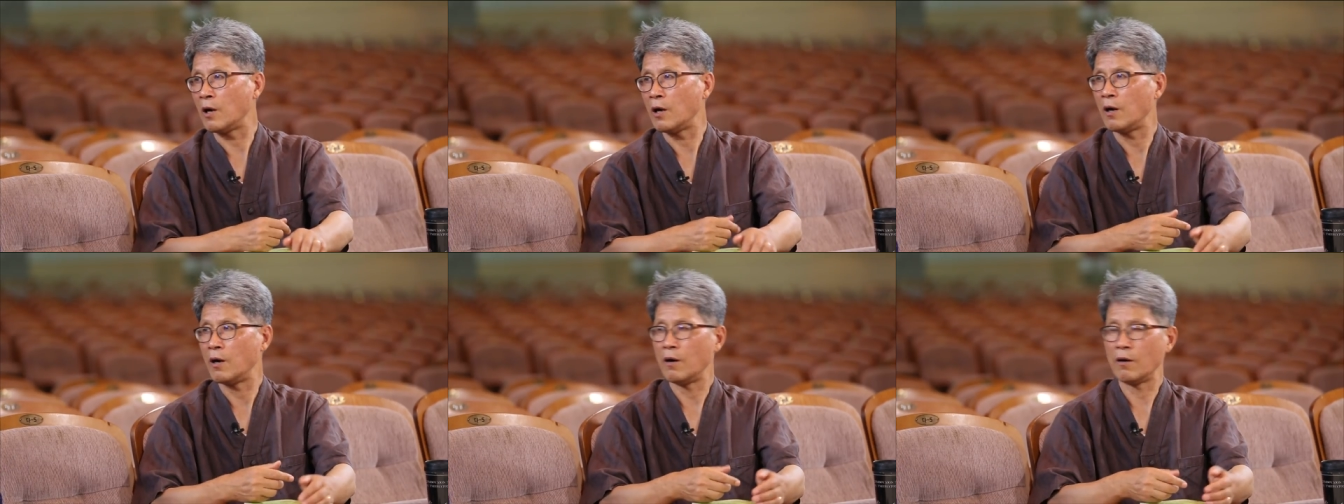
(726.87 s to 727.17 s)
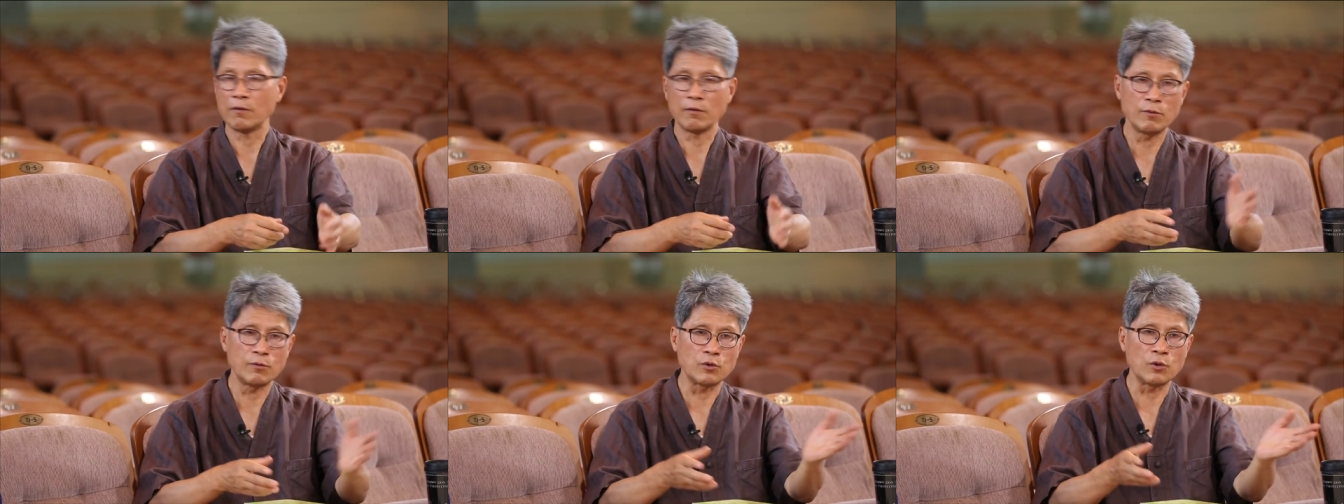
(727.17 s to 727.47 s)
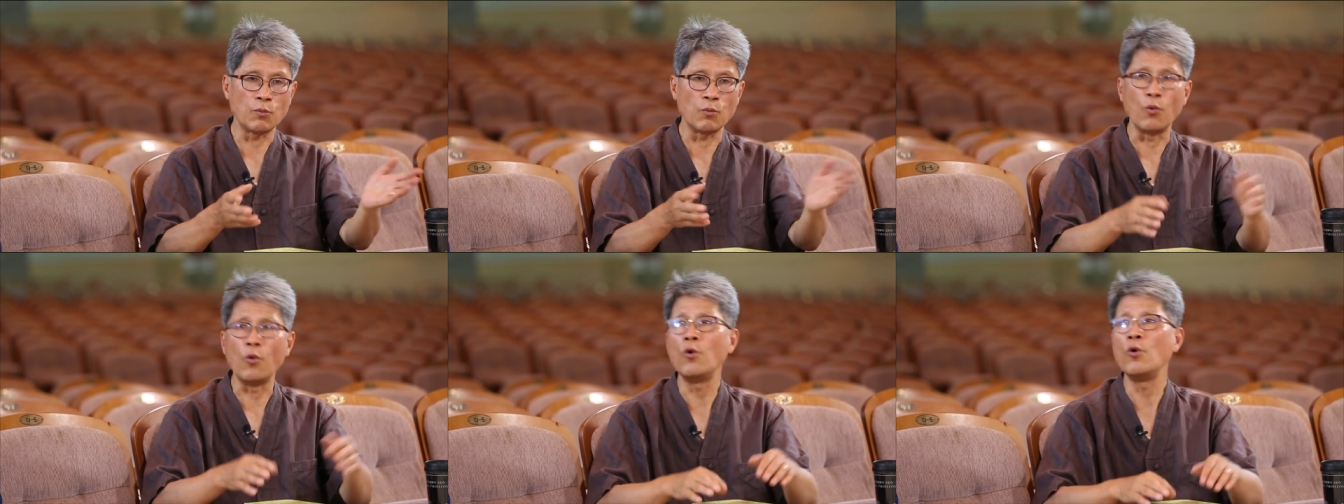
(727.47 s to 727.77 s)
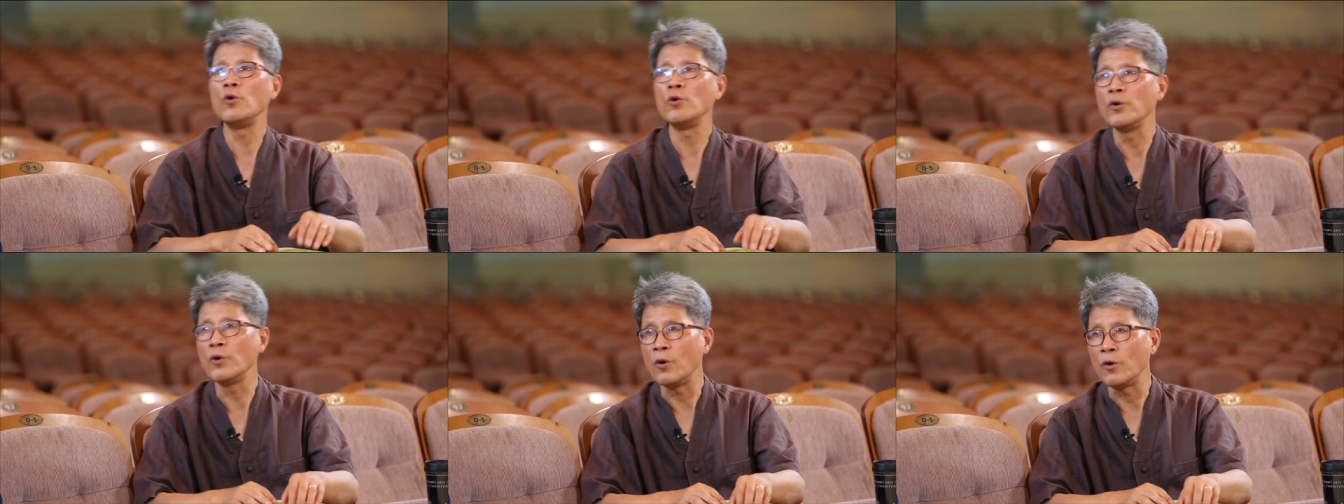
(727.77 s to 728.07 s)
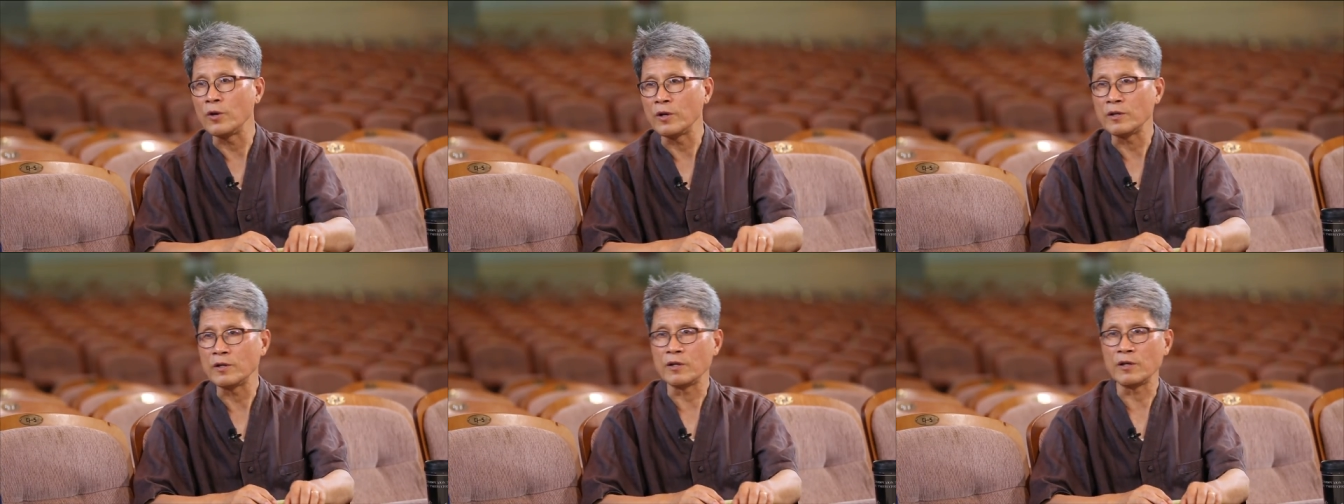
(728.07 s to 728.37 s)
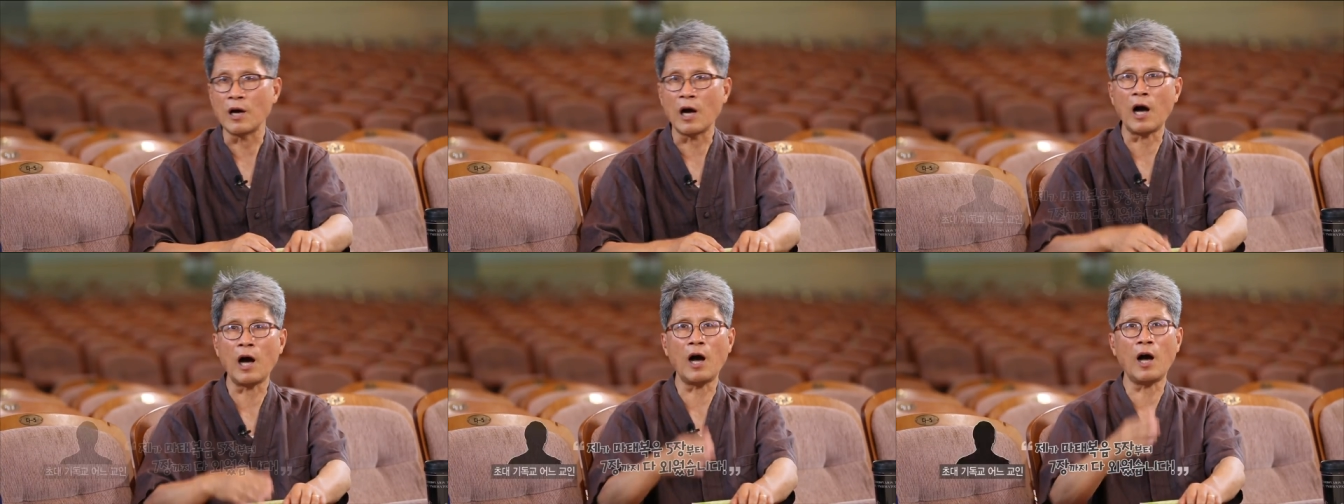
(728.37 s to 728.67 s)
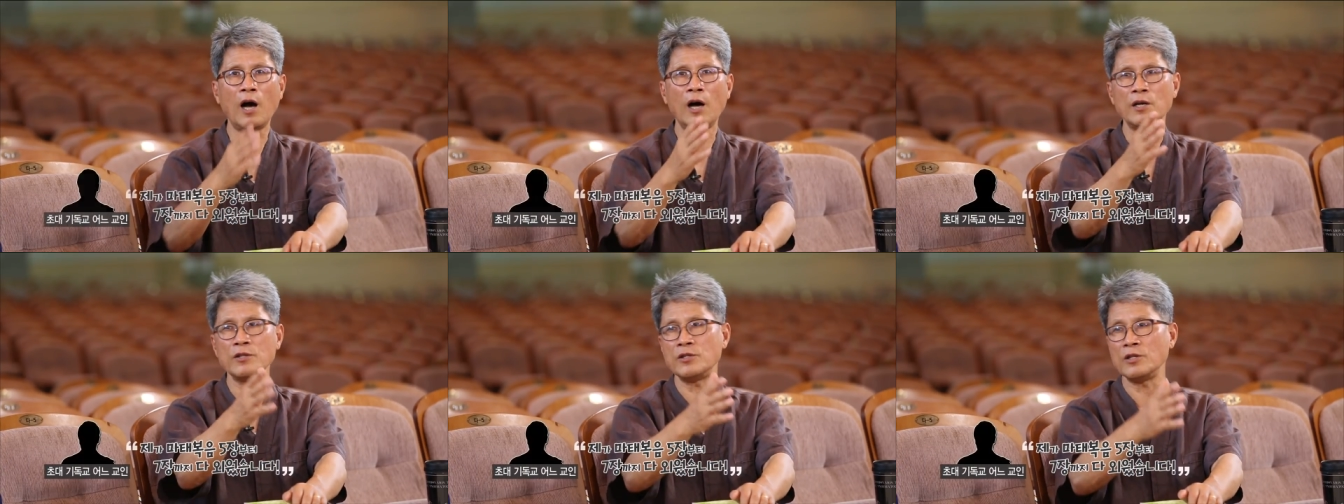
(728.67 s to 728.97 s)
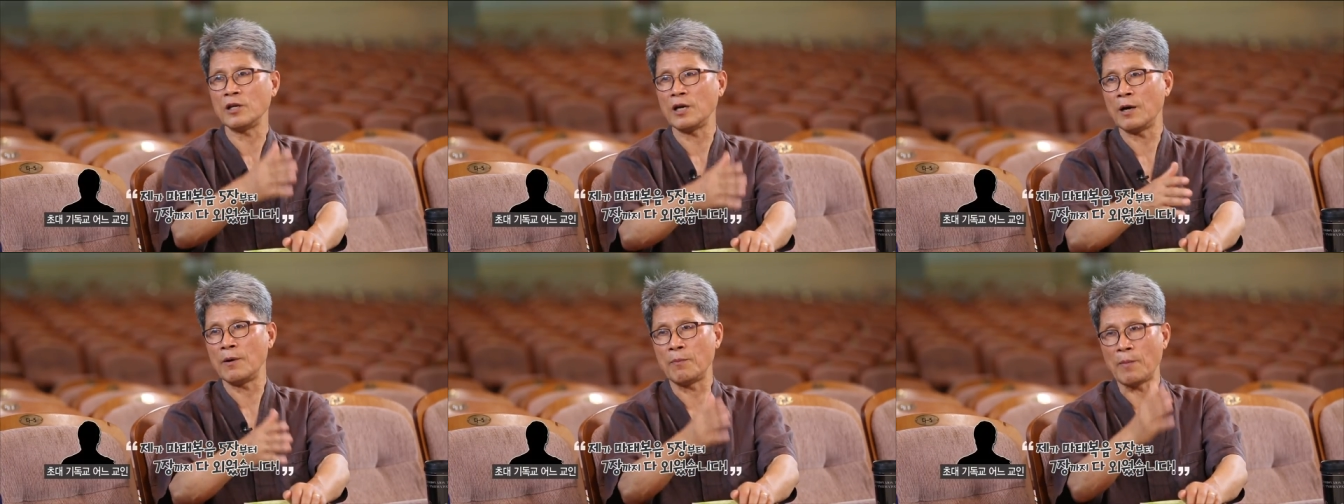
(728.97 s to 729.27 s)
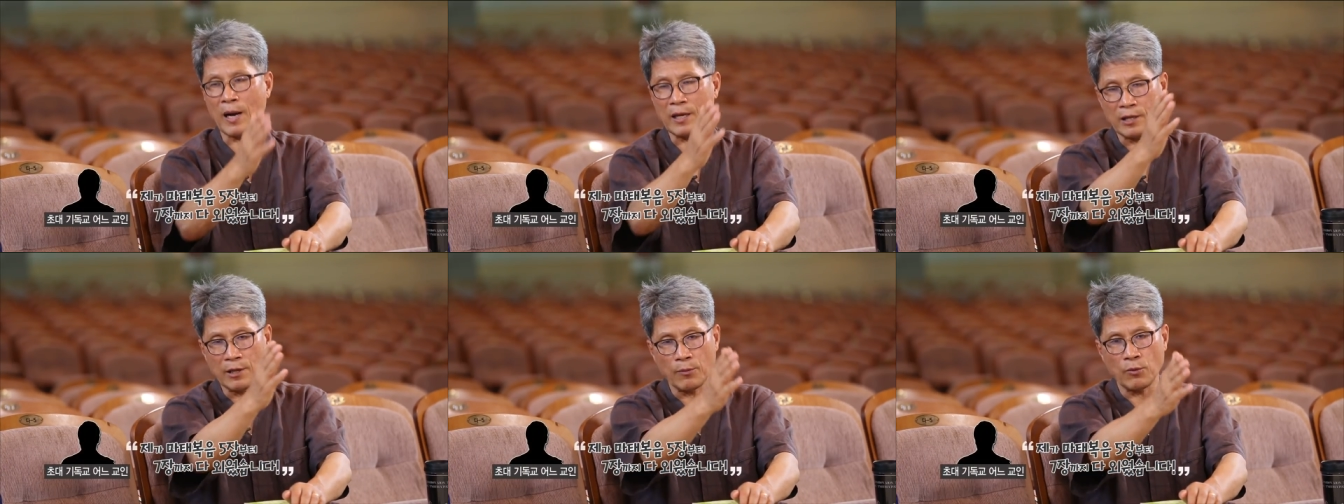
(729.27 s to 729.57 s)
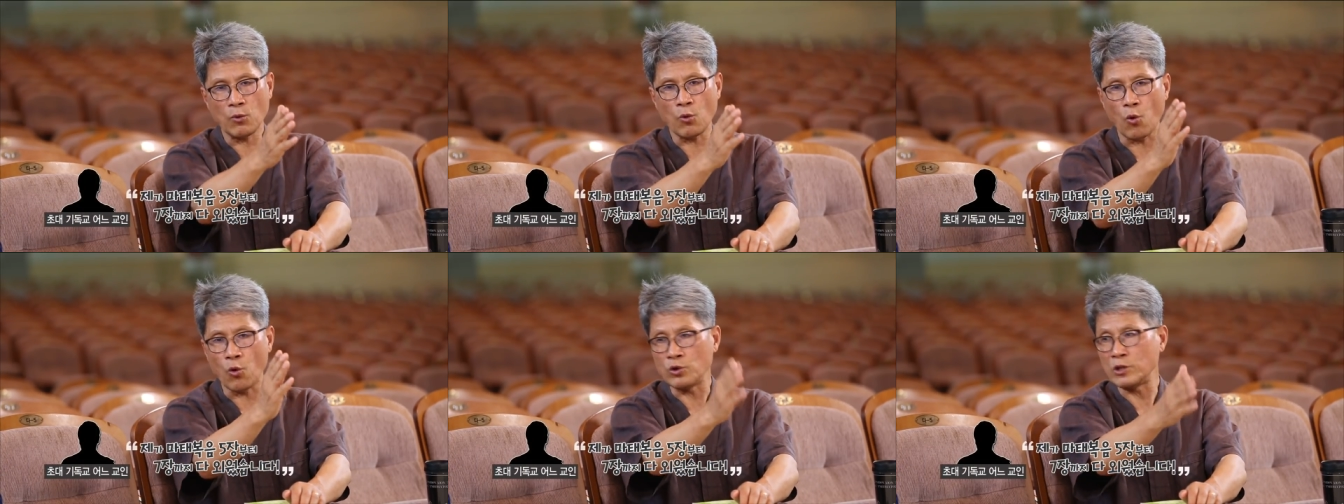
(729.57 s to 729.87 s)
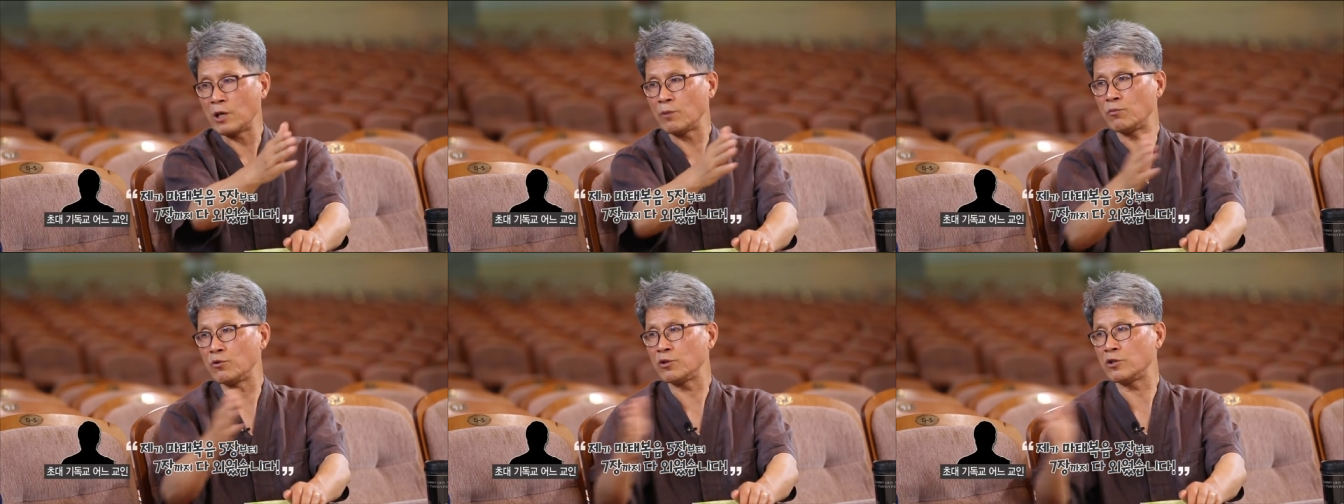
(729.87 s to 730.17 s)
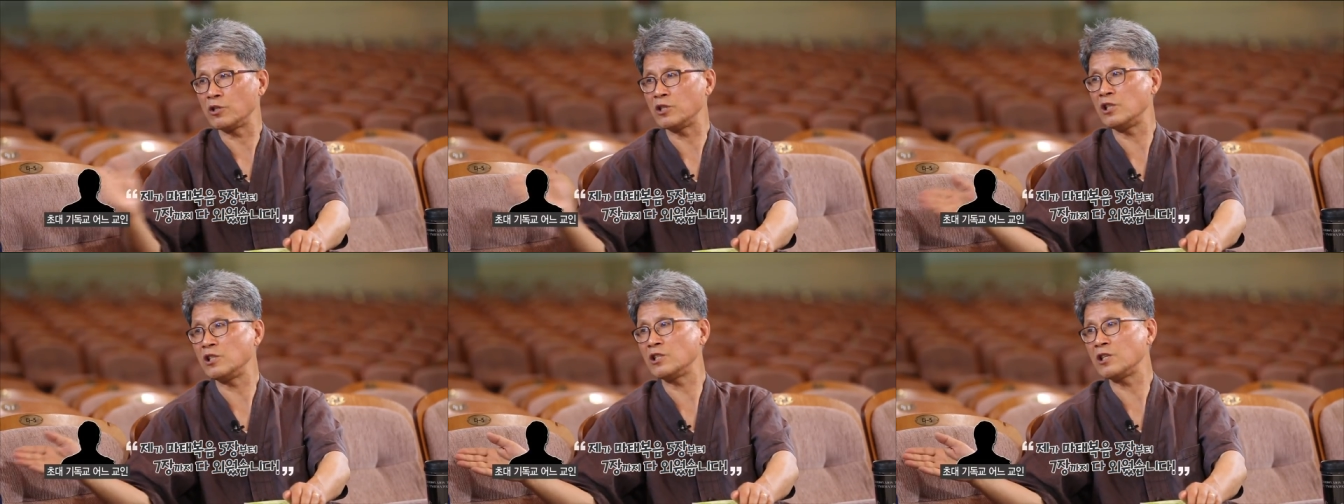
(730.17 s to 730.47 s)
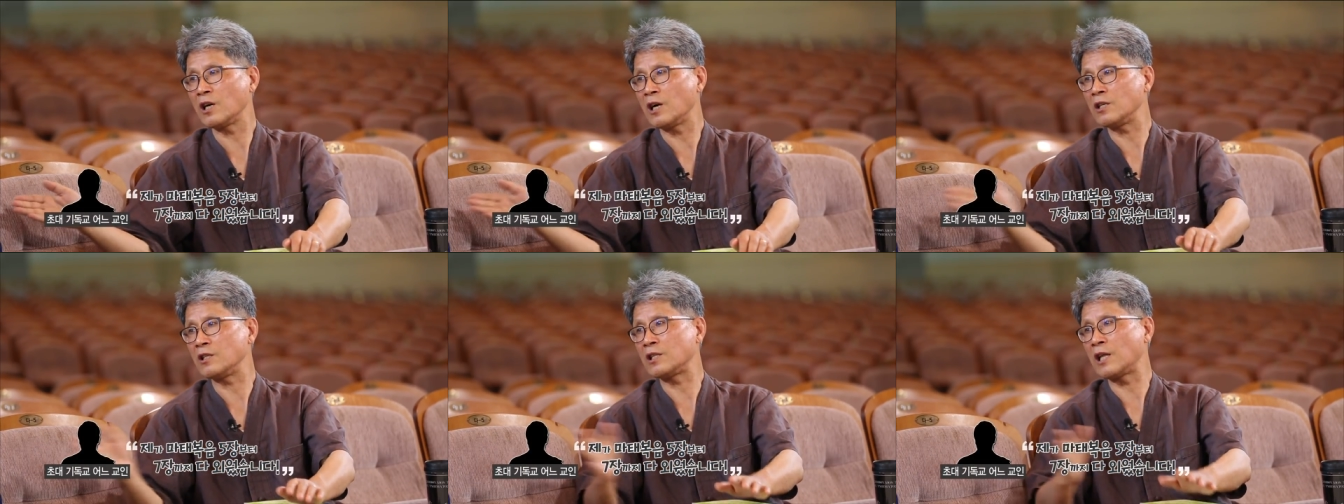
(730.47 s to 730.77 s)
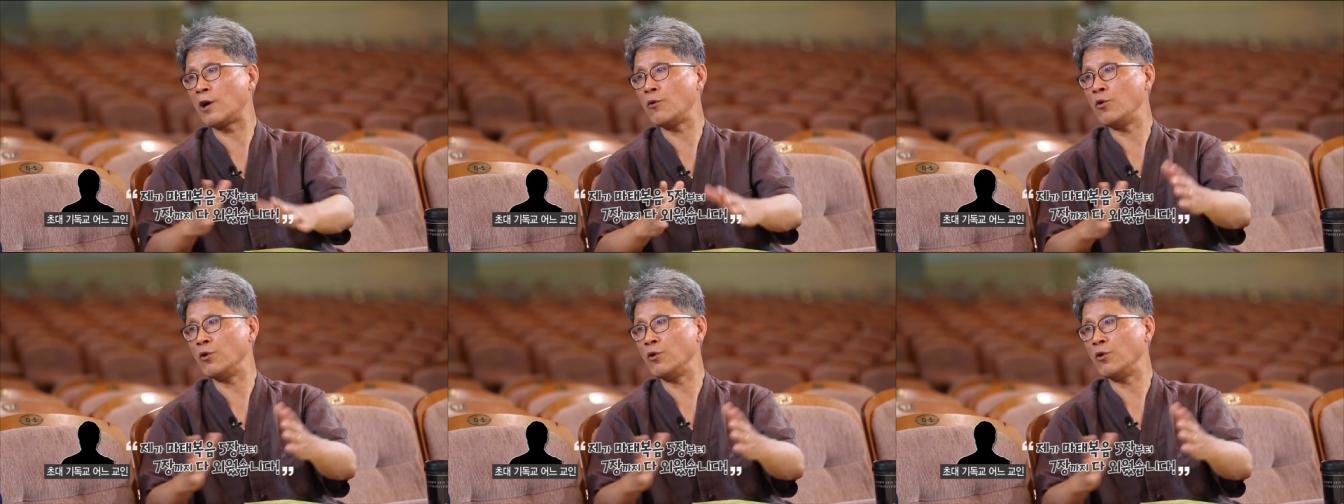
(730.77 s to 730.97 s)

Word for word: 음. 그래서 뭘요? 그랬더니 아 제가 마태복음 5장부터 7장까지 다